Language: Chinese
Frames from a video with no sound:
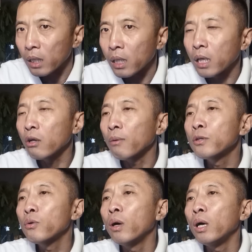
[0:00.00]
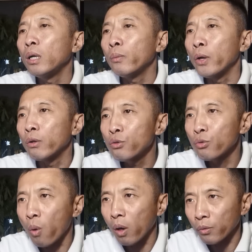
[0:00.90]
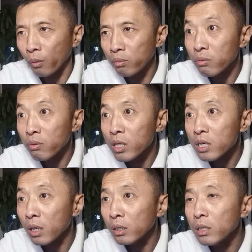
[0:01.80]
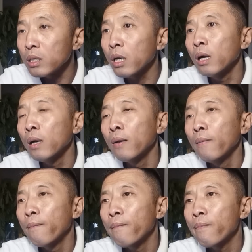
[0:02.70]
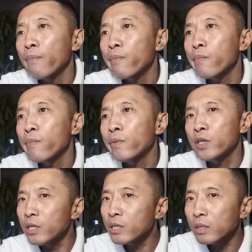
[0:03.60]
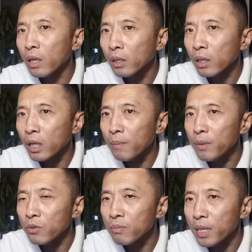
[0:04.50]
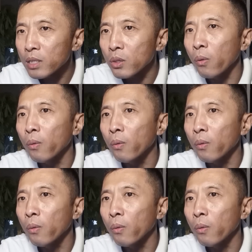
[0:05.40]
他跟老婆说：“我要去广东做生意去。”其实呢，他根本就没走，